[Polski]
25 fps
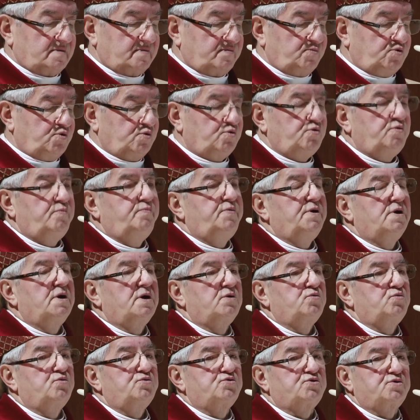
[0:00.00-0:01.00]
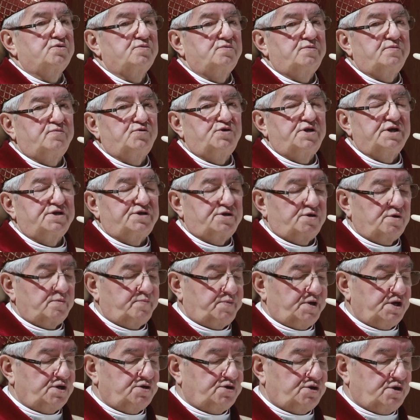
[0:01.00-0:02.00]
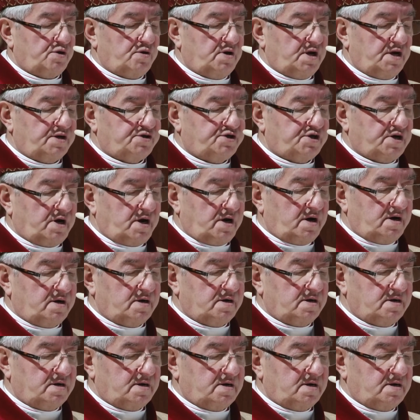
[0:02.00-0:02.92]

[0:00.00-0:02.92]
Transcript: w dniu jubileuszu 25-lecia,